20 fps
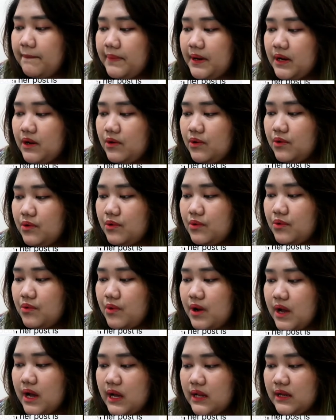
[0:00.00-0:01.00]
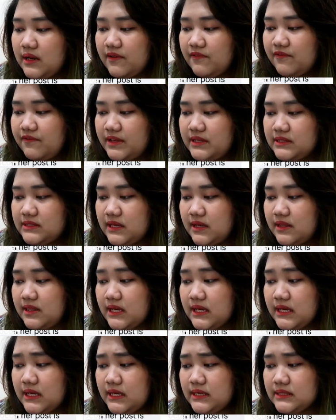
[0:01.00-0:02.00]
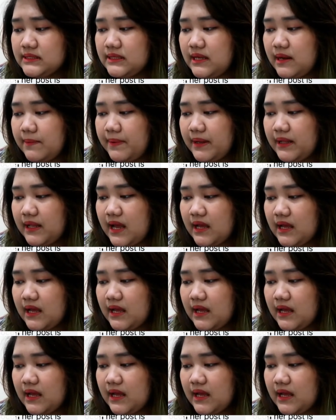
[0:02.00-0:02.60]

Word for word: pagkuha ng visa. The key is dapat